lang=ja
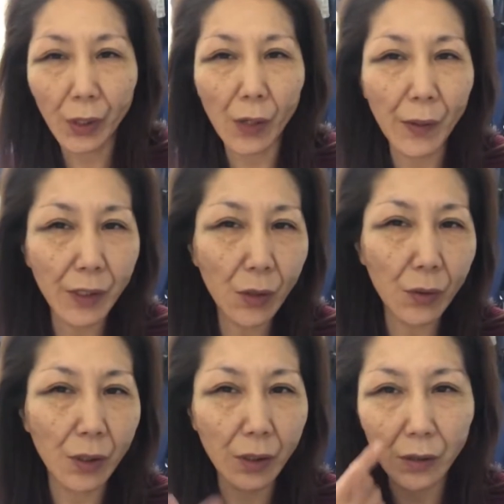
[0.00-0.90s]
変わったの
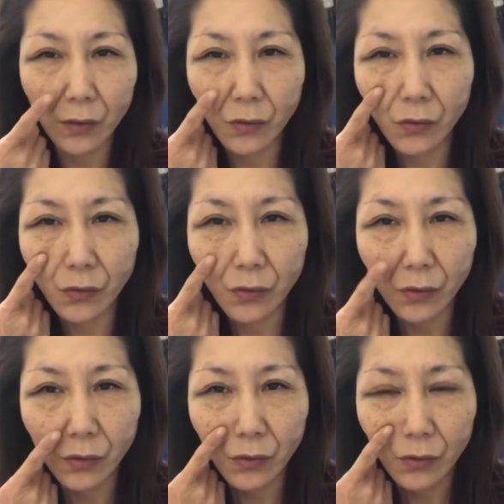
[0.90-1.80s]
かな
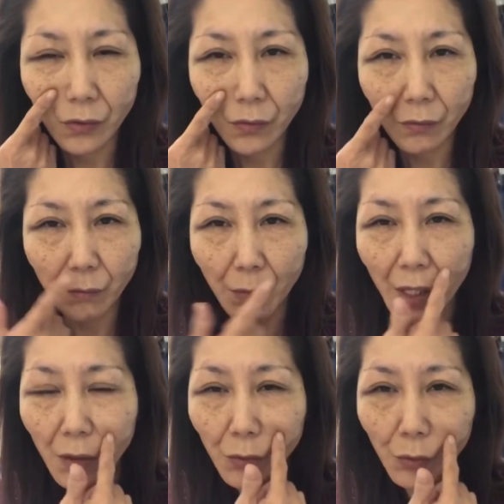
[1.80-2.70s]

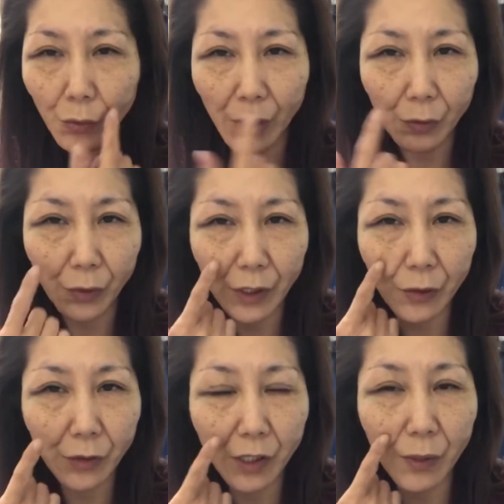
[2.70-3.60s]
前の動画と比
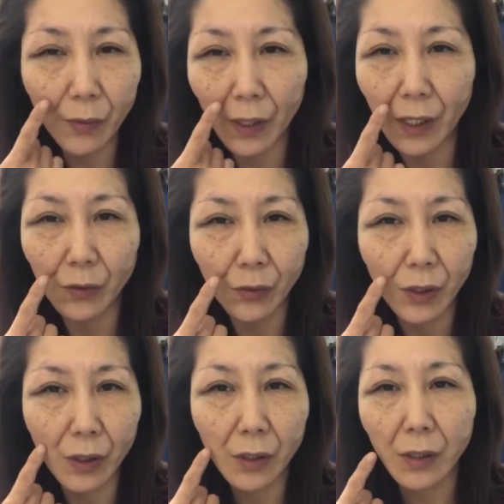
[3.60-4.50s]
較してみればわかるよ
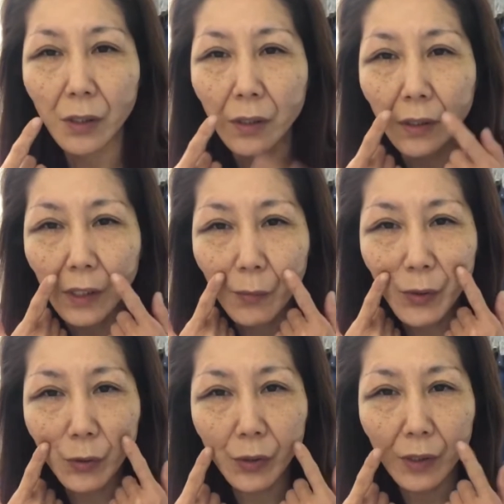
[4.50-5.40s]
ねなんかあん
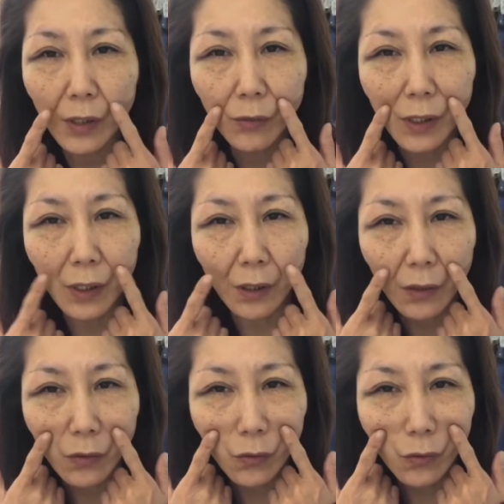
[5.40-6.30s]
まり取れてないよね
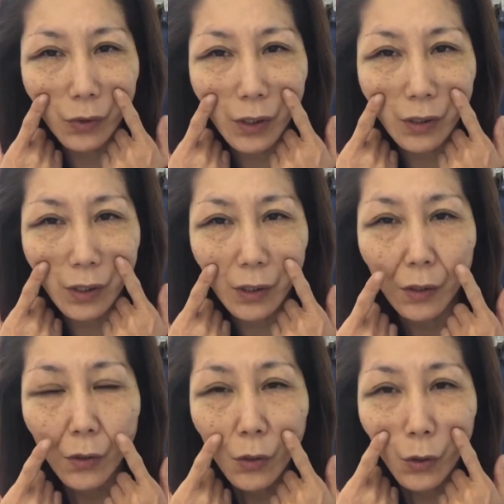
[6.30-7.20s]
ほうれい線
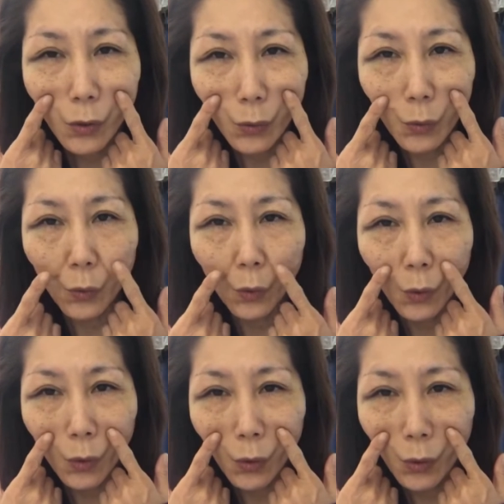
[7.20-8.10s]

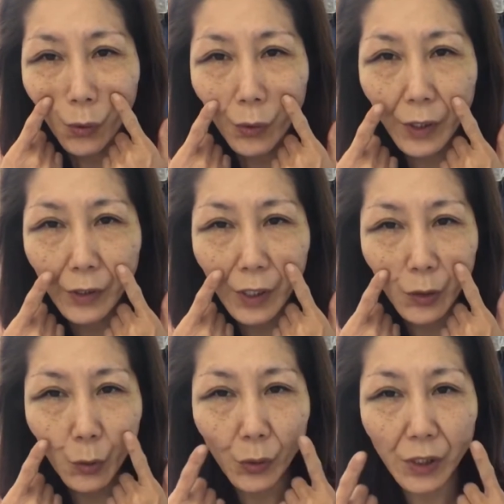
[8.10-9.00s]
ほうれい
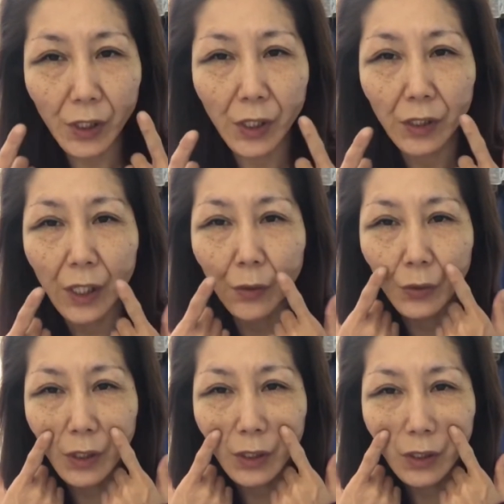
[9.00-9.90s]
線取りに行った
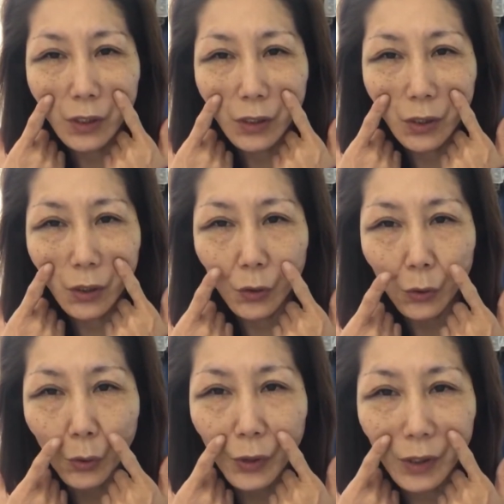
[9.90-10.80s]
のに
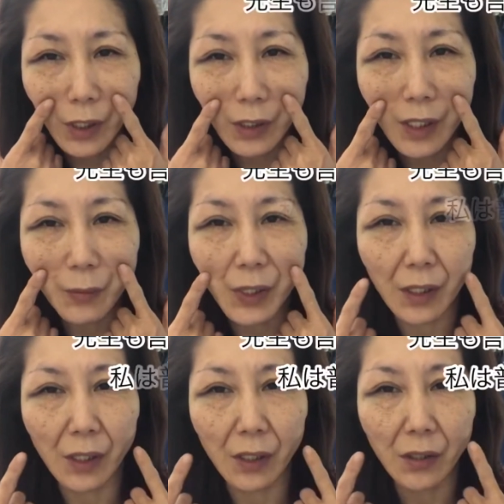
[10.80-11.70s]
取れてないみたいな